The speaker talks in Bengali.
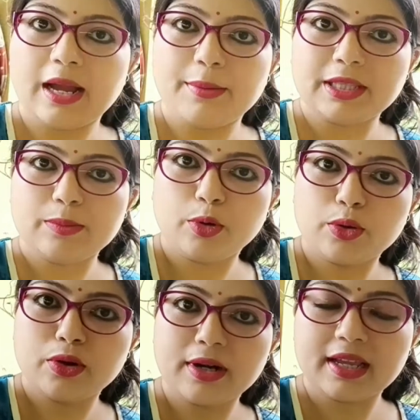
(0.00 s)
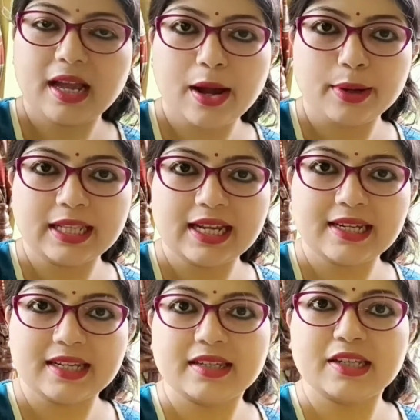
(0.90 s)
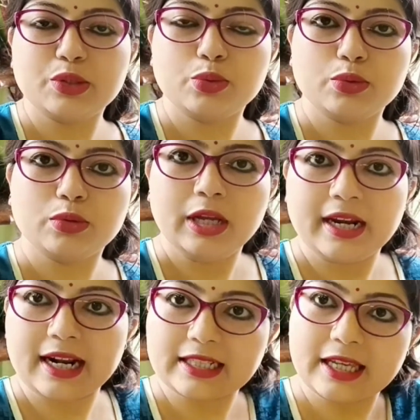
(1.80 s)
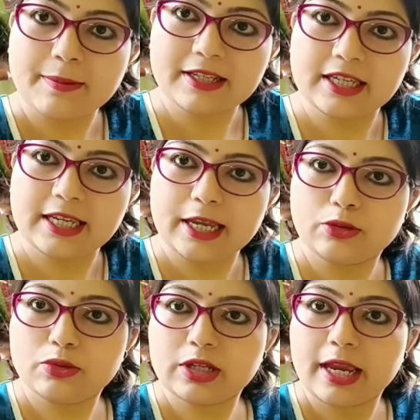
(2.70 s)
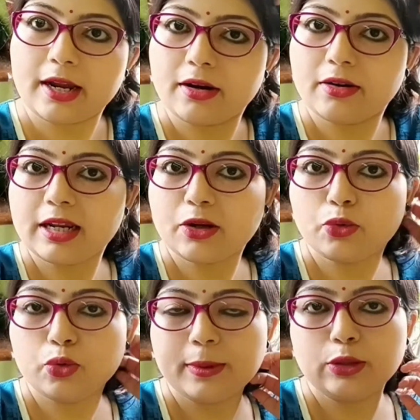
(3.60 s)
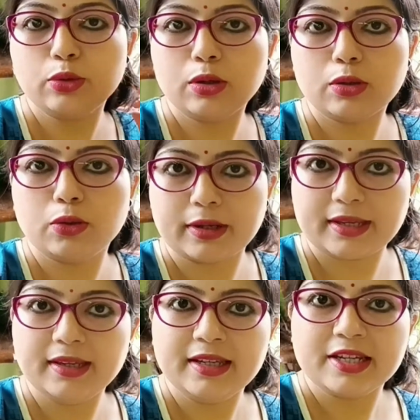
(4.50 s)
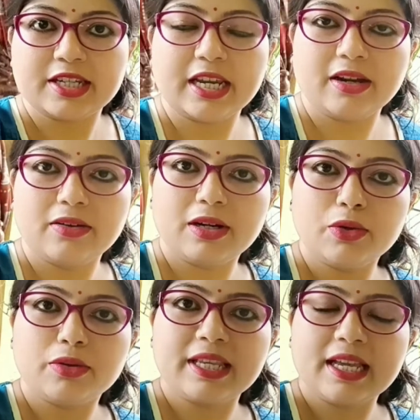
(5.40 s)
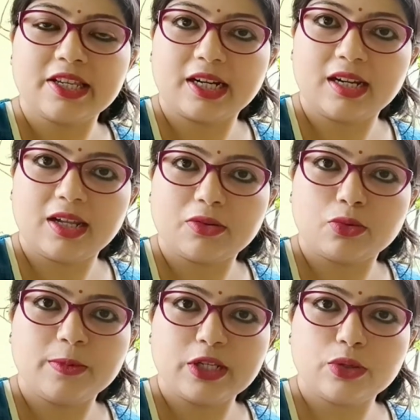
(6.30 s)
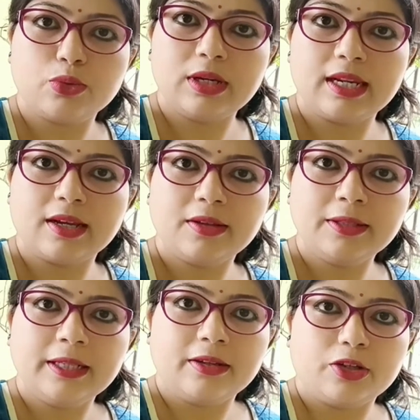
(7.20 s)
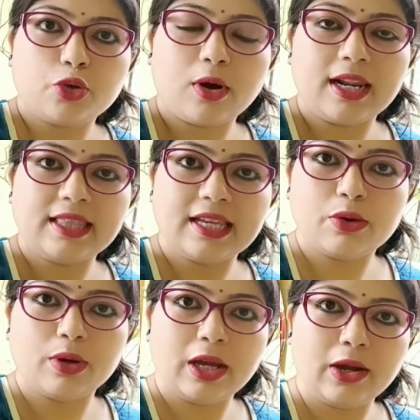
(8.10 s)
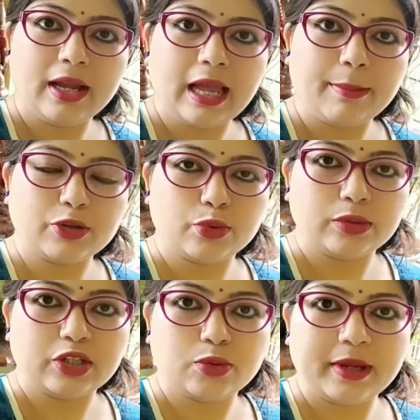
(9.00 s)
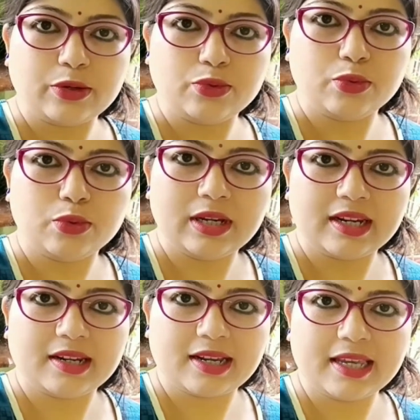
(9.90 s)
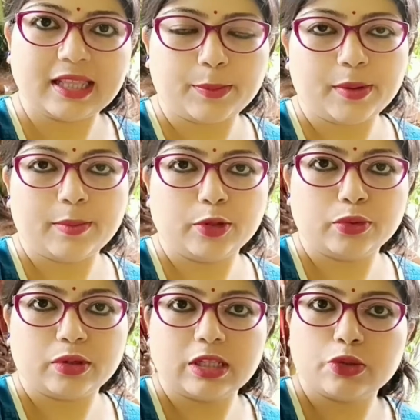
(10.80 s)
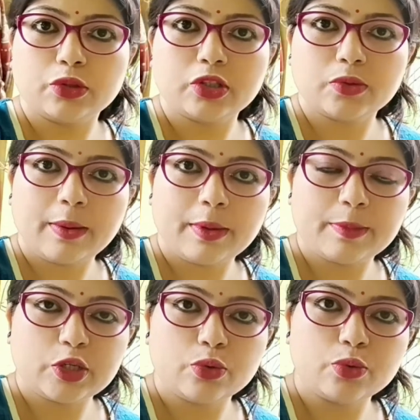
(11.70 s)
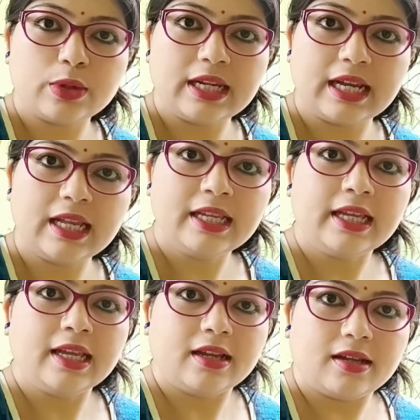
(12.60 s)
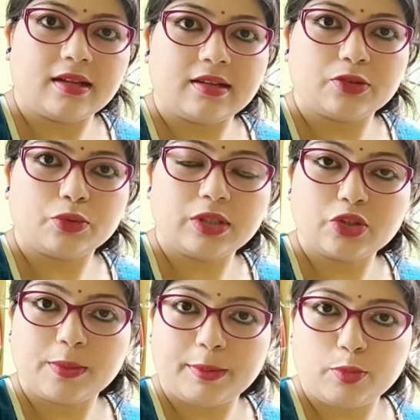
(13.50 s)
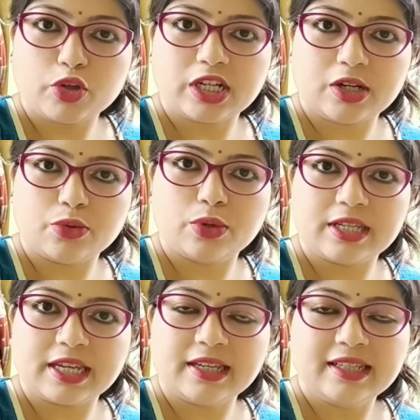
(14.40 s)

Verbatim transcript: আমাদের বড় ঘরে হাওয়া দেয় ঠিকই কিন্তু রাস্তার পাশে যেহেতু সেই কারণে খুবই ধুলো ঢোকে সেই কারণে ওইদিকে জানালা খুব বেশি খুলি না সকালের দিকে খোলা হয় আবার সন্ধ্যের সময় একটু খুলে রাখি তারপর আবার বন্ধ করে দিই সন্ধ্যের সময় আবার বেশিক্ষণ খুলি না সন্ধ্যের সময় আবার মশাটা ঢুকে যায়